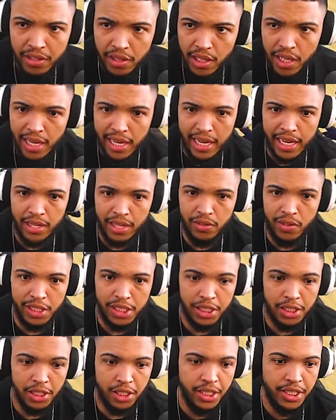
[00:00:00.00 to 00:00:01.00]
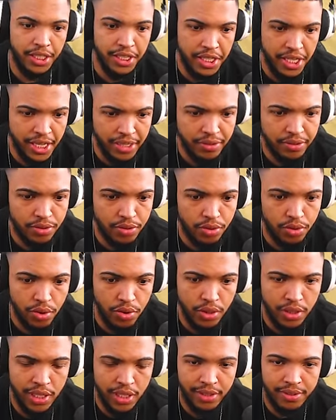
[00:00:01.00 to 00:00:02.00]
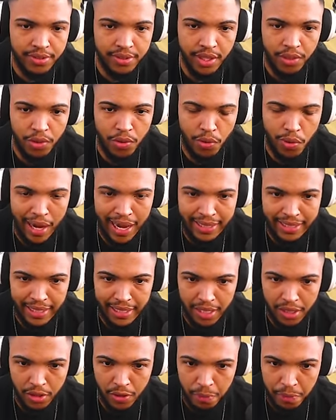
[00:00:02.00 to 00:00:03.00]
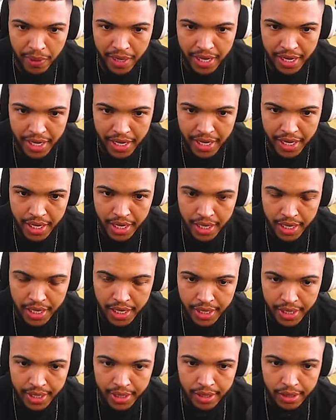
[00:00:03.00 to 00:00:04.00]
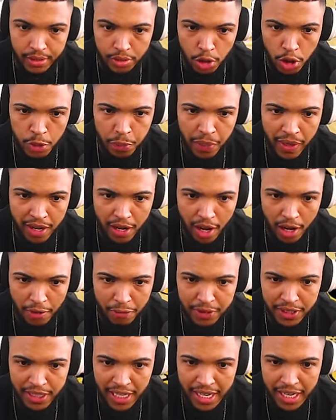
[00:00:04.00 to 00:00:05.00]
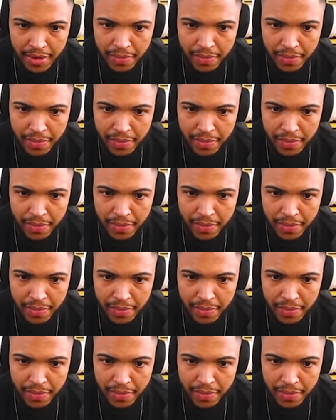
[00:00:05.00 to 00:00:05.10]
Anthony Edwards, início do terceiro quarto aqui no play-in dos playoffs da